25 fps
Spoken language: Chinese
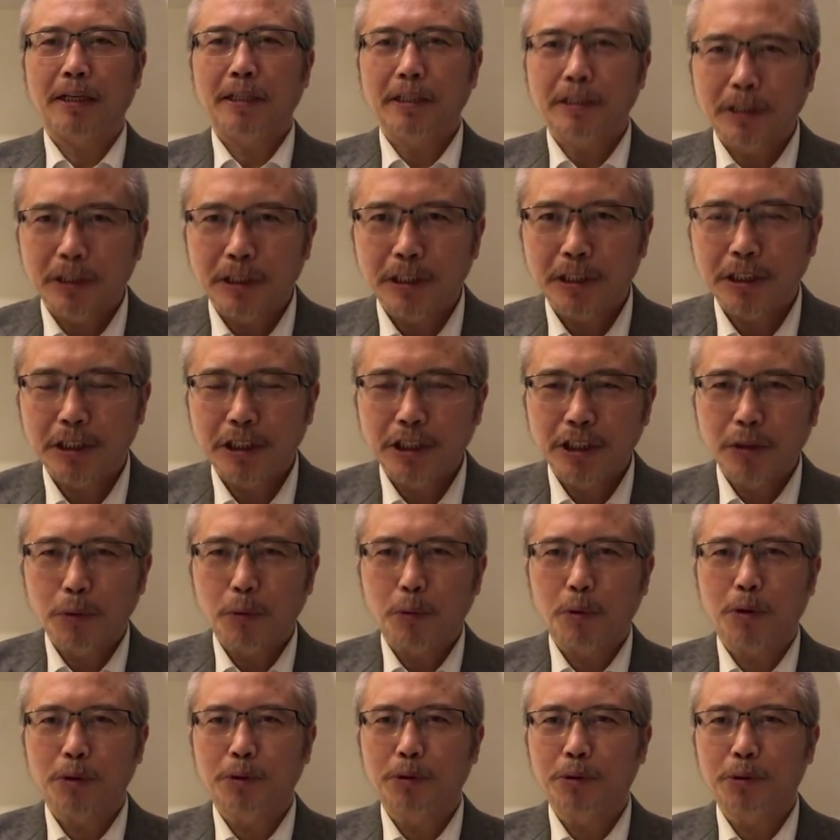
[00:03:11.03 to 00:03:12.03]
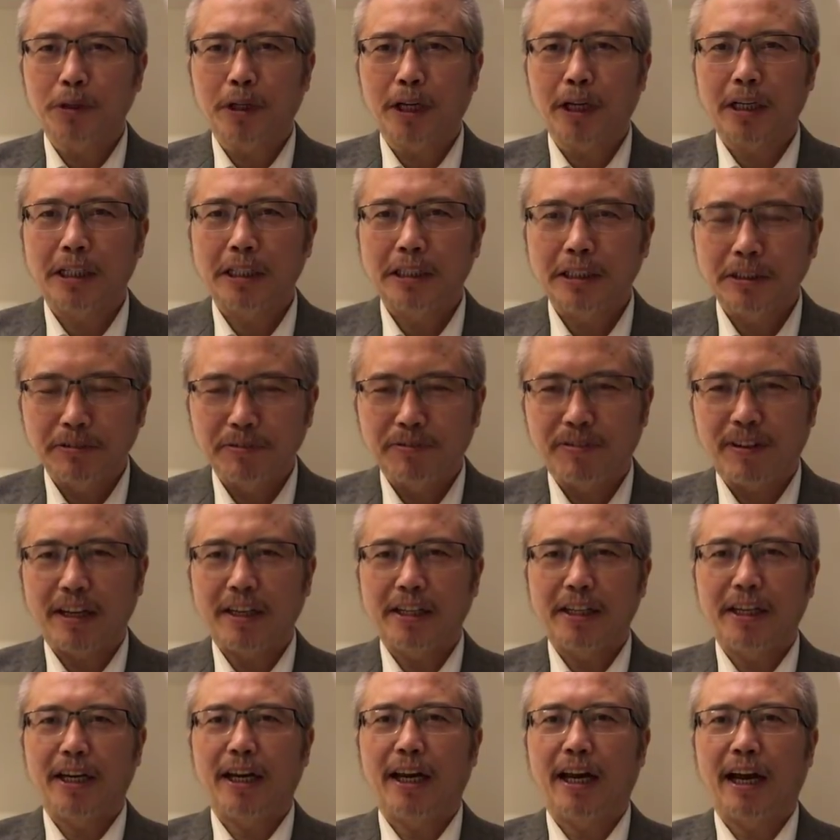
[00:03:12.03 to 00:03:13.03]
历史已经过去了，已经
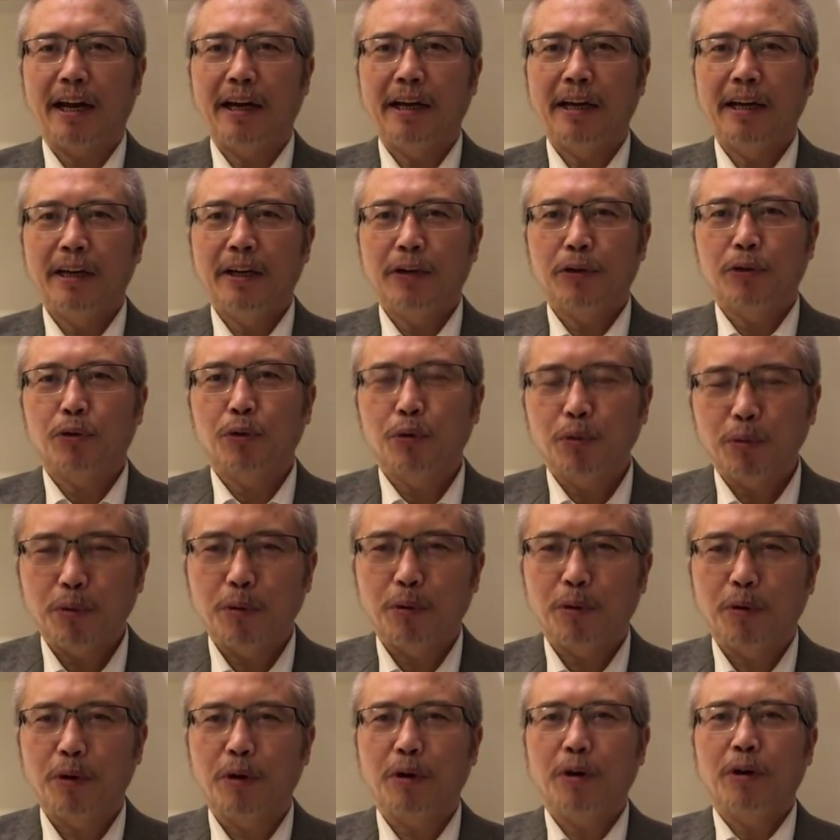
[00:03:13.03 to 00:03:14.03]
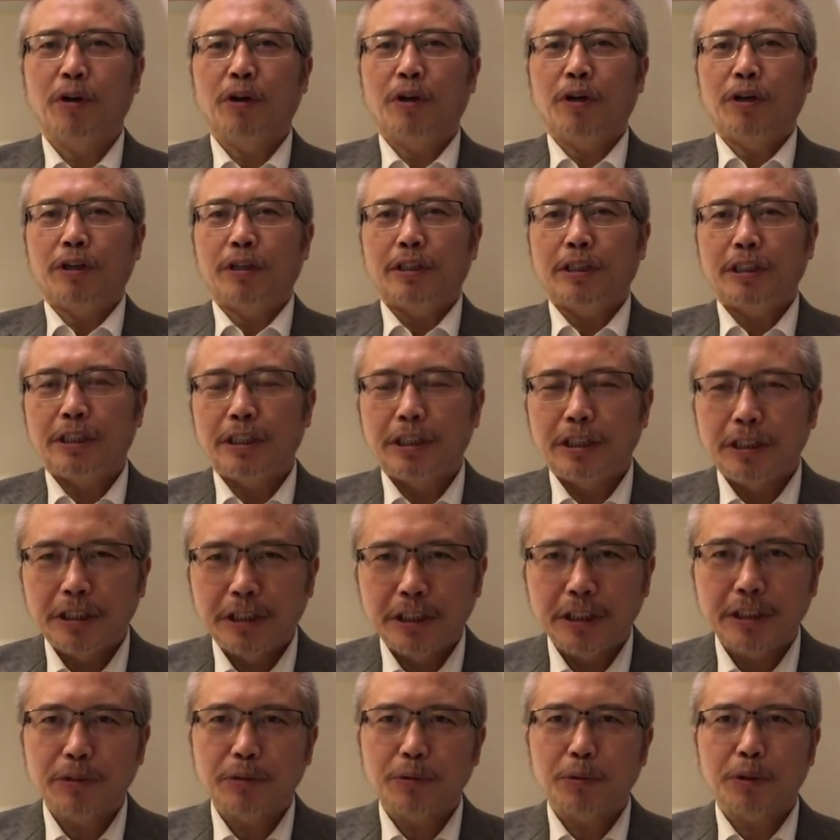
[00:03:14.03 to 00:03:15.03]
翻页了，中国已
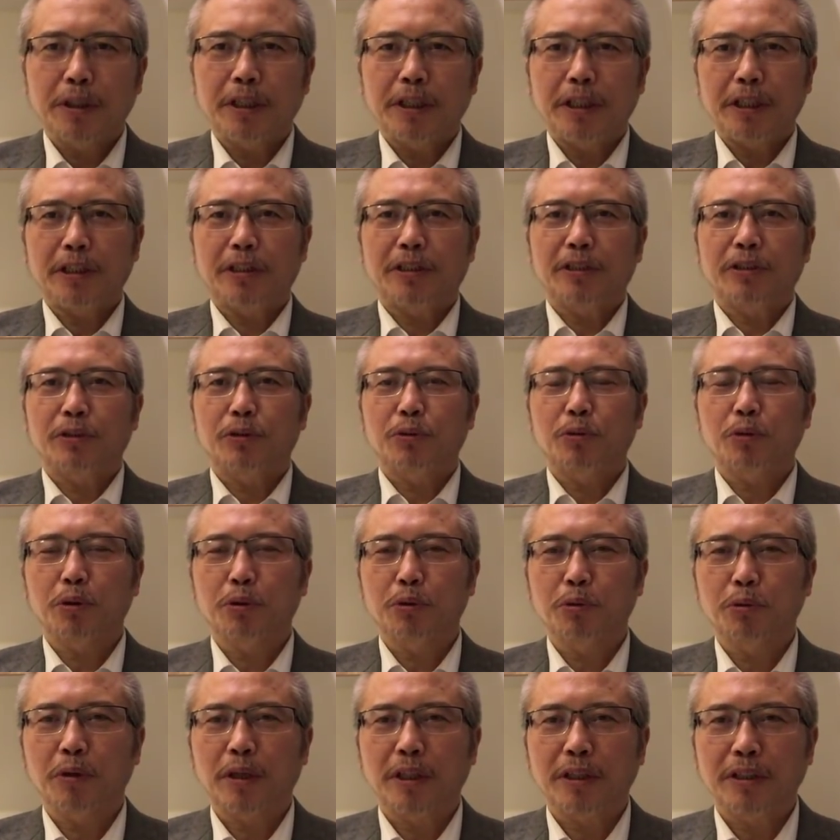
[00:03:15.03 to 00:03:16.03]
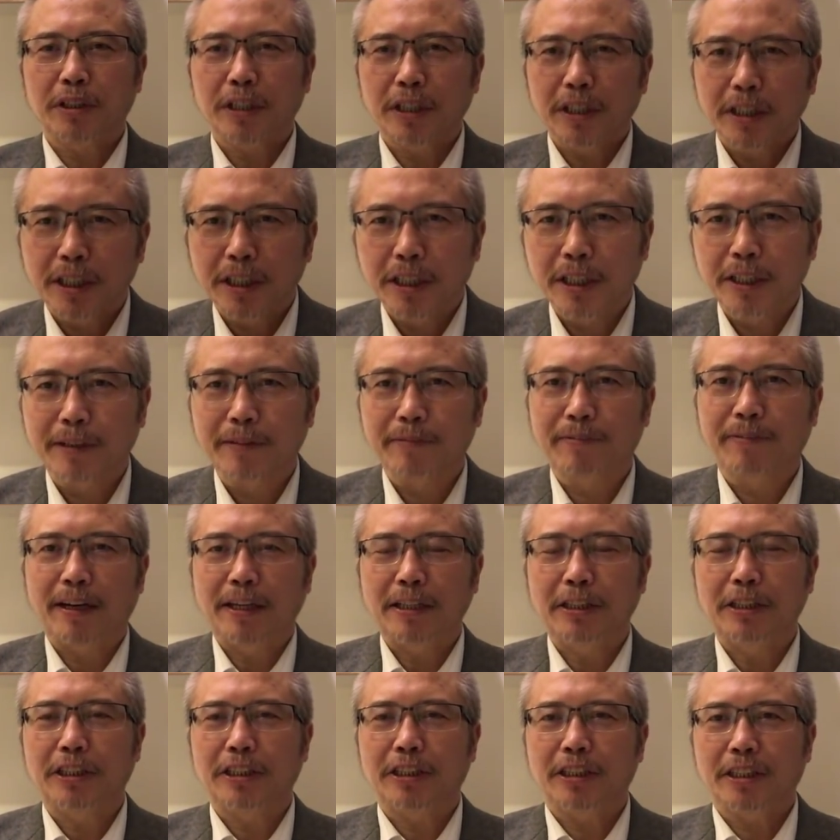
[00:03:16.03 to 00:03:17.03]
经对历史做出了深刻的
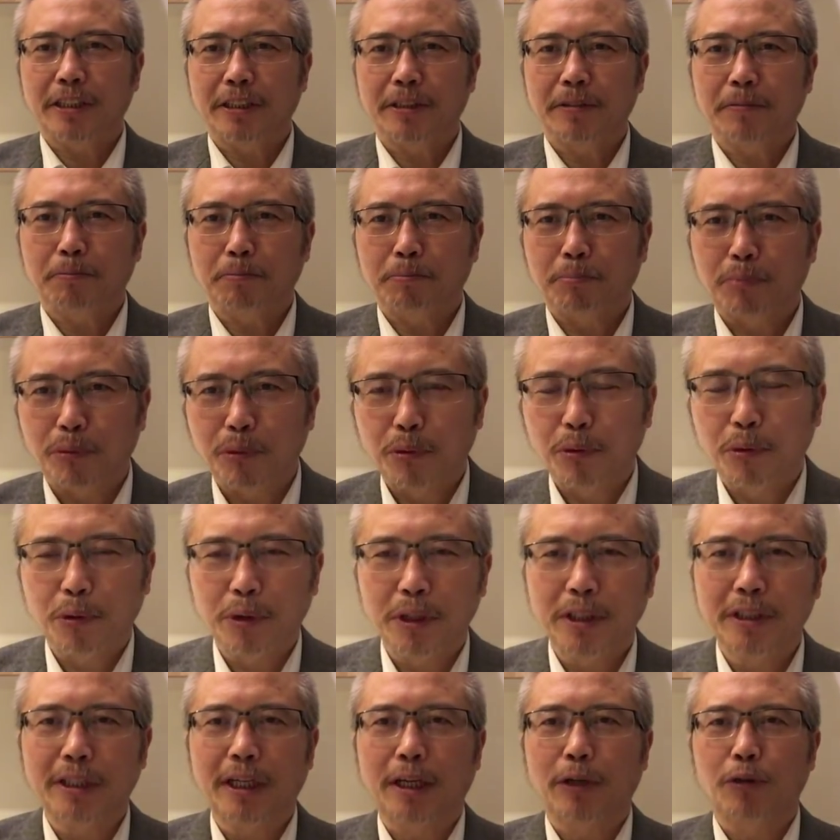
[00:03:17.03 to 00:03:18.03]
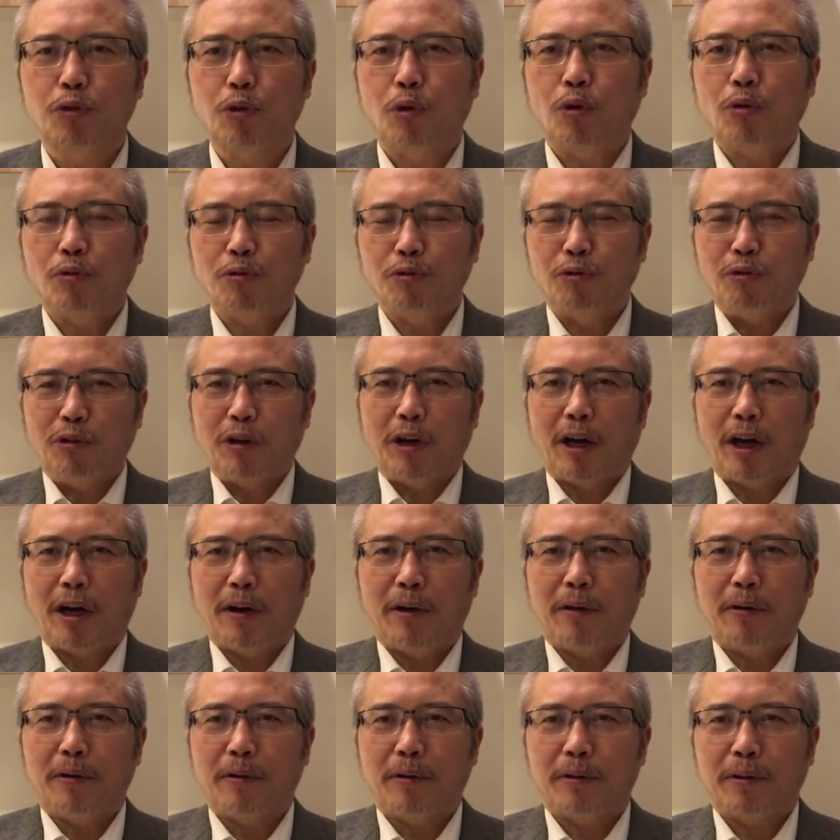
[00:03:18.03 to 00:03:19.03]
反省，不会再重复
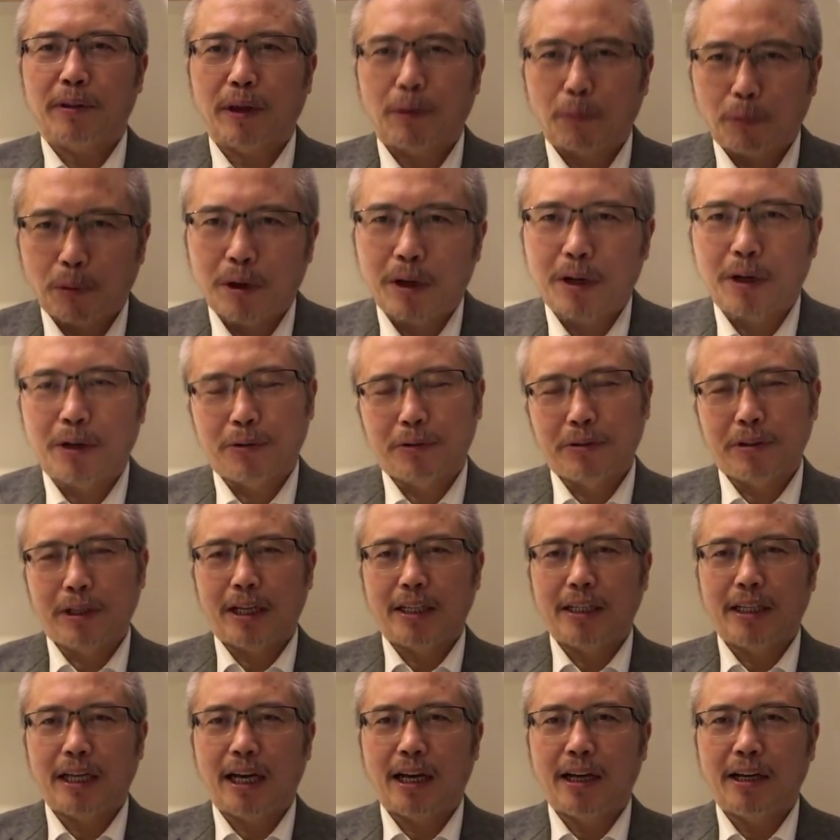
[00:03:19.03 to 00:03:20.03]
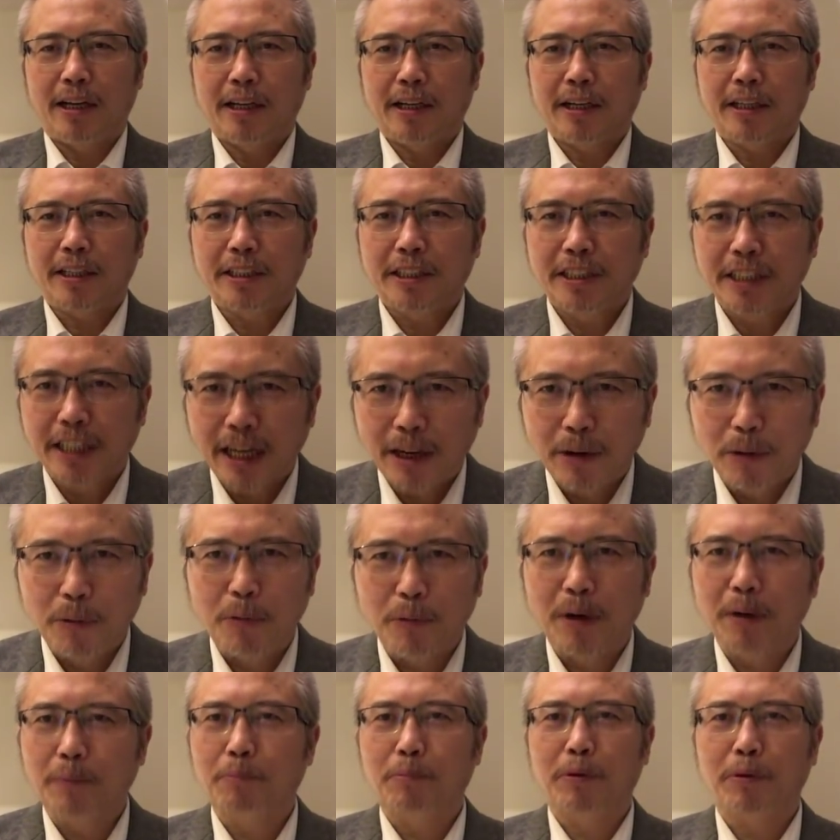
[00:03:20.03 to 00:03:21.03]
了。”那我告诉大家，可千
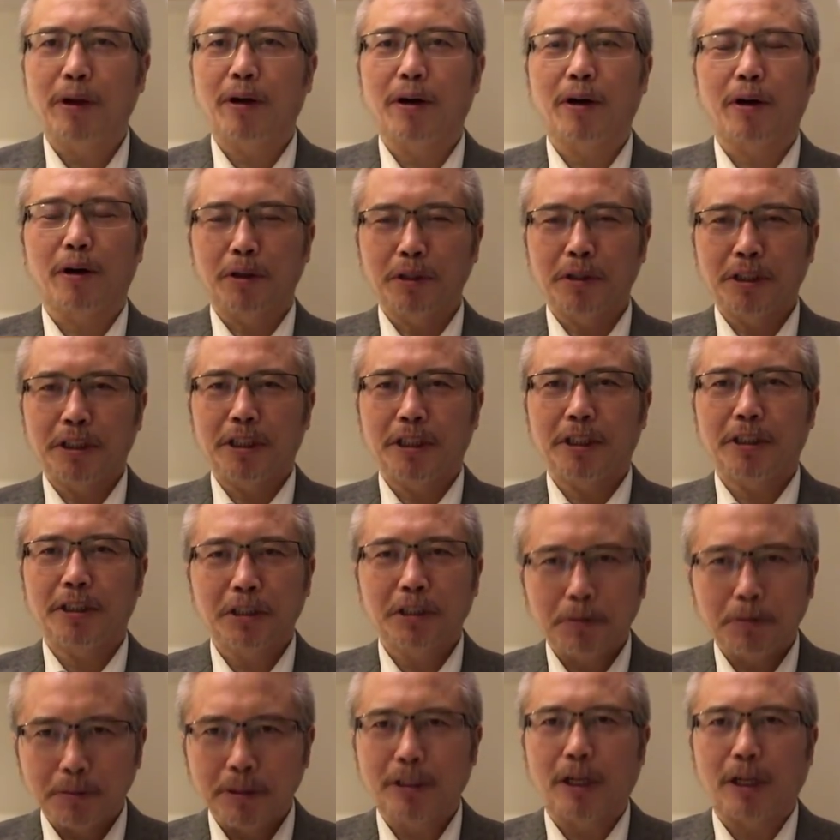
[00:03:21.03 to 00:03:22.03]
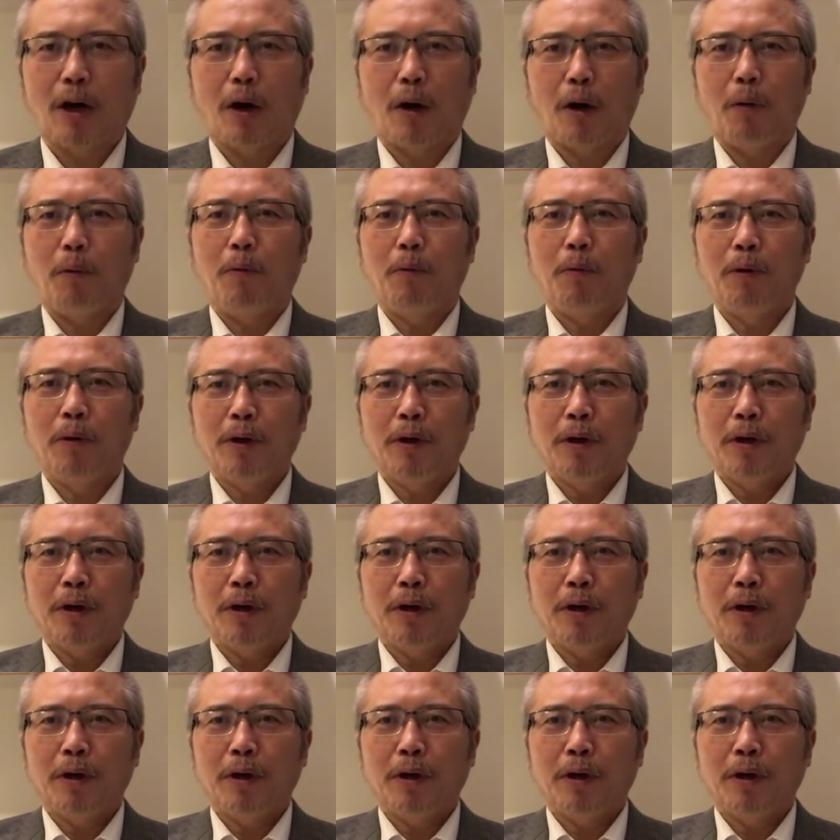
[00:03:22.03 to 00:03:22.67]
万不要高兴的这么早，